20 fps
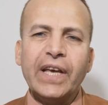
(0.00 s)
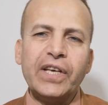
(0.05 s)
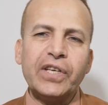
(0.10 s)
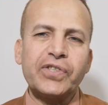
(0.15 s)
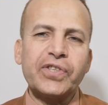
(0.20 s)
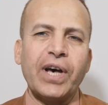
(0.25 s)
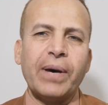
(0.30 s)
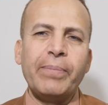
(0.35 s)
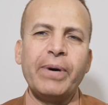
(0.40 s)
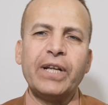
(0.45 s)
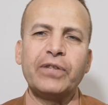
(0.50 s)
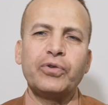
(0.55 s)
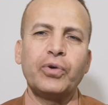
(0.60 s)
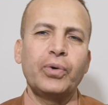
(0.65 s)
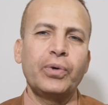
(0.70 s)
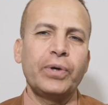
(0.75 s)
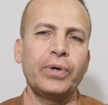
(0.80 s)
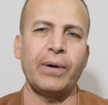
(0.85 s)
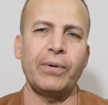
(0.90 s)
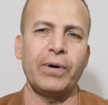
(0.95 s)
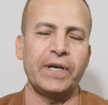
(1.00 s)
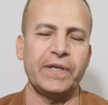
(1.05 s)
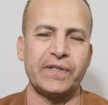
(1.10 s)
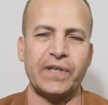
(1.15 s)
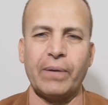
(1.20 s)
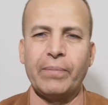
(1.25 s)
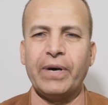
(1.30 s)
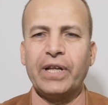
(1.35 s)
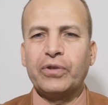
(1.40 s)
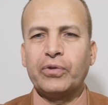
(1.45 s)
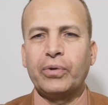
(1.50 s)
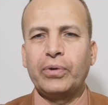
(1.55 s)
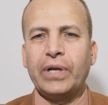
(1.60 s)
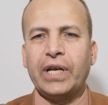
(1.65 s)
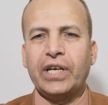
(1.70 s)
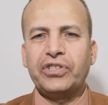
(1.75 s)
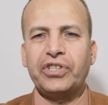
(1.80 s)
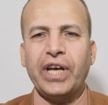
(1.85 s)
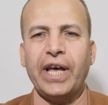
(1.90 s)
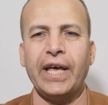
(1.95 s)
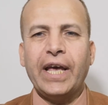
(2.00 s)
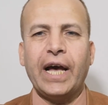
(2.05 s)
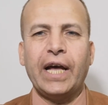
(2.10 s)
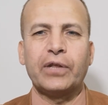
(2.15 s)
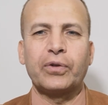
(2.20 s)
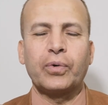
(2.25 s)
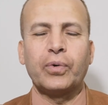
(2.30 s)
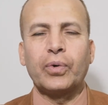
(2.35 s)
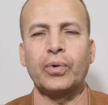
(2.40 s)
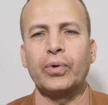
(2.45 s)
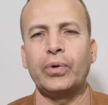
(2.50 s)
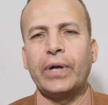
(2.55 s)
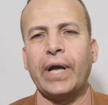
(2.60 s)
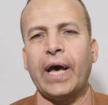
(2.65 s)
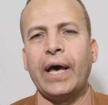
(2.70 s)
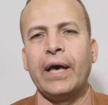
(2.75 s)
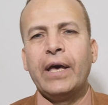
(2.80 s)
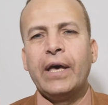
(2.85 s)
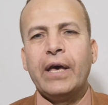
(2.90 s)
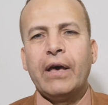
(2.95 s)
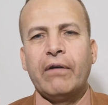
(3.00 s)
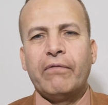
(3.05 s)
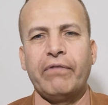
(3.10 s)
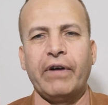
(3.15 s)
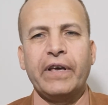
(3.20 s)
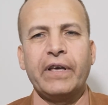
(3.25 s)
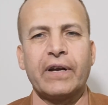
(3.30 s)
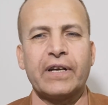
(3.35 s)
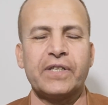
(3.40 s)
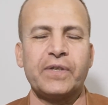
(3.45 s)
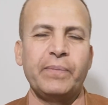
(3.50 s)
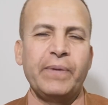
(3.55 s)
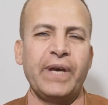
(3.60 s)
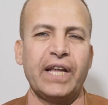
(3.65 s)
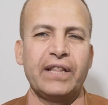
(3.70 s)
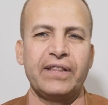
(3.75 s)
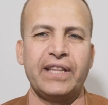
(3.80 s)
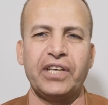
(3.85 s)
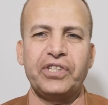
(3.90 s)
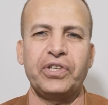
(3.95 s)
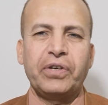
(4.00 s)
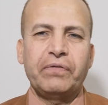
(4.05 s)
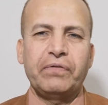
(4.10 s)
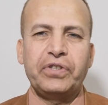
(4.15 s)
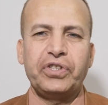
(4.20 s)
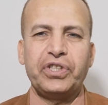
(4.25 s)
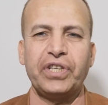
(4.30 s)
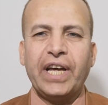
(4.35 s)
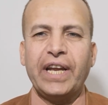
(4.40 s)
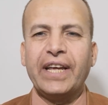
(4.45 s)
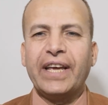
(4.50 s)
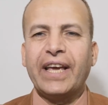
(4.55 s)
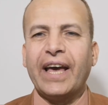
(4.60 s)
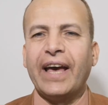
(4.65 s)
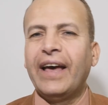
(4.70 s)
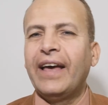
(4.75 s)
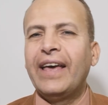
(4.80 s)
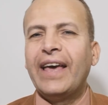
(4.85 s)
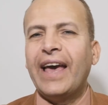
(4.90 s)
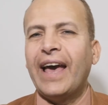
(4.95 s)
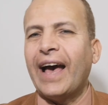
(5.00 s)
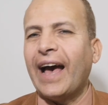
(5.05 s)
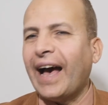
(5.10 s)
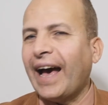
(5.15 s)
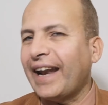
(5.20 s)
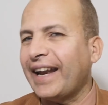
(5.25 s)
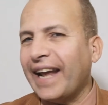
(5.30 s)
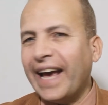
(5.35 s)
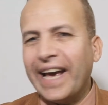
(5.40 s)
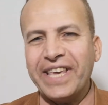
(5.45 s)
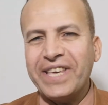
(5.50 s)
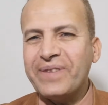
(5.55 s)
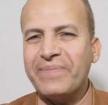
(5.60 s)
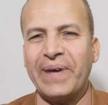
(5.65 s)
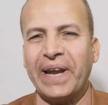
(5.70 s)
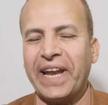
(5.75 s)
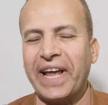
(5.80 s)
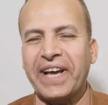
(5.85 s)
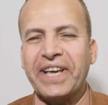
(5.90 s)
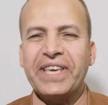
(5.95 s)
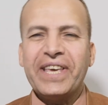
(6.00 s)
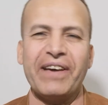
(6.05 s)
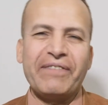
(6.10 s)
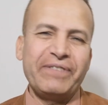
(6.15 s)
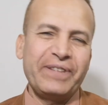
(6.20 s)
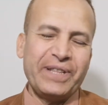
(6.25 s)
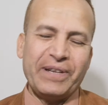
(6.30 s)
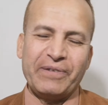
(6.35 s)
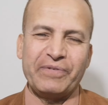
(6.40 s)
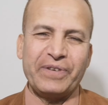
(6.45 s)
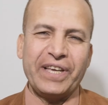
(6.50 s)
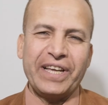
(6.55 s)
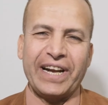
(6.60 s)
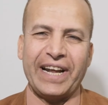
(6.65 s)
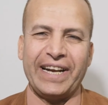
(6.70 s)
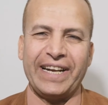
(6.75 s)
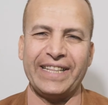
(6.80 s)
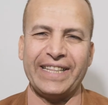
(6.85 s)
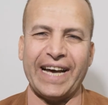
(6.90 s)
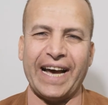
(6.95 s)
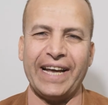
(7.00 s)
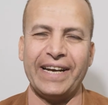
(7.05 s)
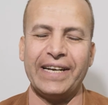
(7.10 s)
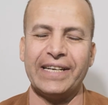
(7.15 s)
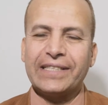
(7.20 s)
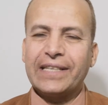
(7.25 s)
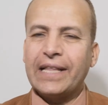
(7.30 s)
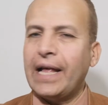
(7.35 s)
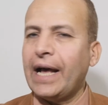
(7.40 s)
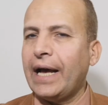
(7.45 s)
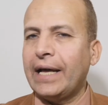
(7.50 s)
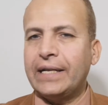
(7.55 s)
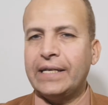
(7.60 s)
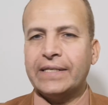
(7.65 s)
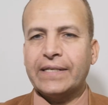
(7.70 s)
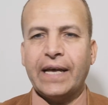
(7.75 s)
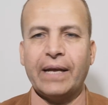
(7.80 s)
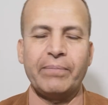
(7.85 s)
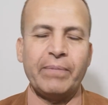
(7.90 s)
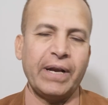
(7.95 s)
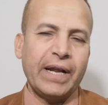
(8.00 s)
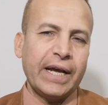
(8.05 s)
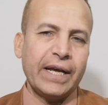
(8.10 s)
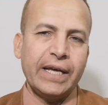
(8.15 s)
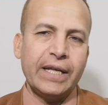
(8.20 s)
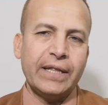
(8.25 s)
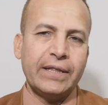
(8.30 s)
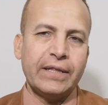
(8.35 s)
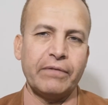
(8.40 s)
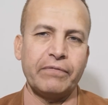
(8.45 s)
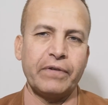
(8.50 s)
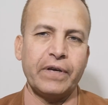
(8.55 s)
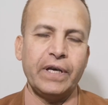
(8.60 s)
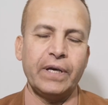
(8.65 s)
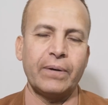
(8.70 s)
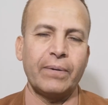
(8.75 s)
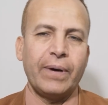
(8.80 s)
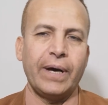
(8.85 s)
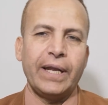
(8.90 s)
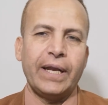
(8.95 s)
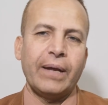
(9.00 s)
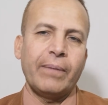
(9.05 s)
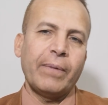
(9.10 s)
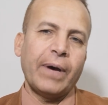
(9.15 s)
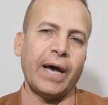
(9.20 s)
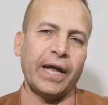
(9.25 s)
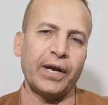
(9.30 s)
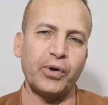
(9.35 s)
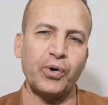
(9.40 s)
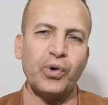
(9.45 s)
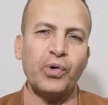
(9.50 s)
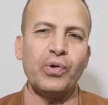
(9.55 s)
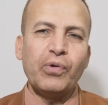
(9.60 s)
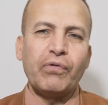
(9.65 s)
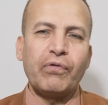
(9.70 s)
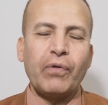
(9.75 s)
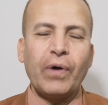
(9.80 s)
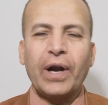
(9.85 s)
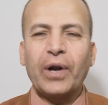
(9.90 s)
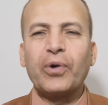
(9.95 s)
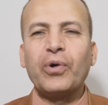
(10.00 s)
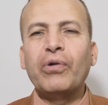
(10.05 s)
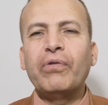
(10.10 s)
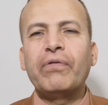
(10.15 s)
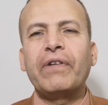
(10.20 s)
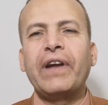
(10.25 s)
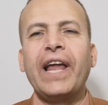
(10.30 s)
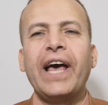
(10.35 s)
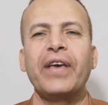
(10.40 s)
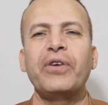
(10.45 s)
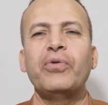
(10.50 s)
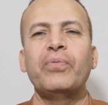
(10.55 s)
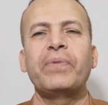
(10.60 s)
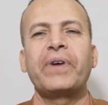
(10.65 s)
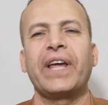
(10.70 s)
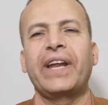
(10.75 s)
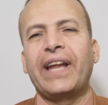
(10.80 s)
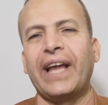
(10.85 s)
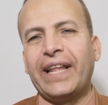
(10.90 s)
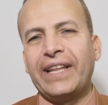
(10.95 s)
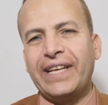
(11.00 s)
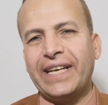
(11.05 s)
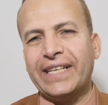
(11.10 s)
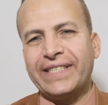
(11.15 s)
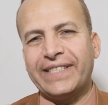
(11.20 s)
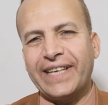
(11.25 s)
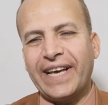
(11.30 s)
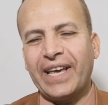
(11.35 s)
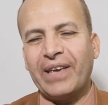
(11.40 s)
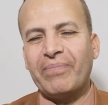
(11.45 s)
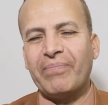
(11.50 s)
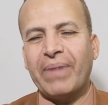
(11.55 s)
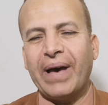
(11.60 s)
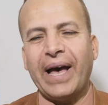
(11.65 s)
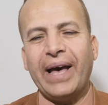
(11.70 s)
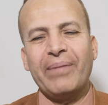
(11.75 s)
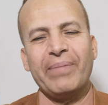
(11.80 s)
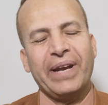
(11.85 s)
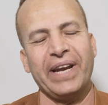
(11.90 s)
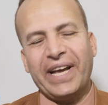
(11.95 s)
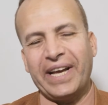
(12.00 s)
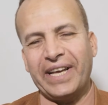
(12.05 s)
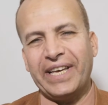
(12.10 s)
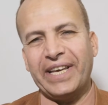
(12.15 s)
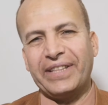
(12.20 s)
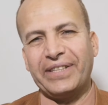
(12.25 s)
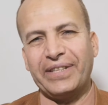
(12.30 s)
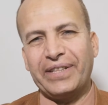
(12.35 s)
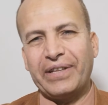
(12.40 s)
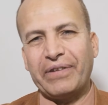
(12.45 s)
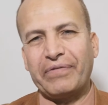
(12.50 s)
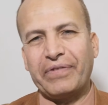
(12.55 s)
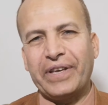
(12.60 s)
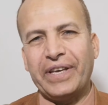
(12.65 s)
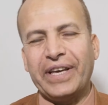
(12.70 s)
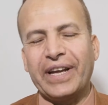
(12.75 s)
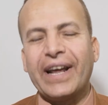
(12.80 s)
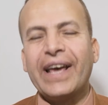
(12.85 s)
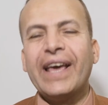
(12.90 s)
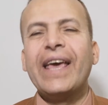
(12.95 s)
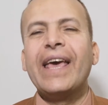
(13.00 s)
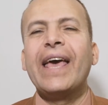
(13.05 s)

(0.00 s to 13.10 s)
إصابات وإصابات هنا جائحة كورونا فيروس بينتشر في الشركة عن أي منهجية في التفكير هنتحدث لا حديث عن منهجية التفكير وإنما عن خوف والخوف لا يمكن أن ينسجم مع منهجية التفكير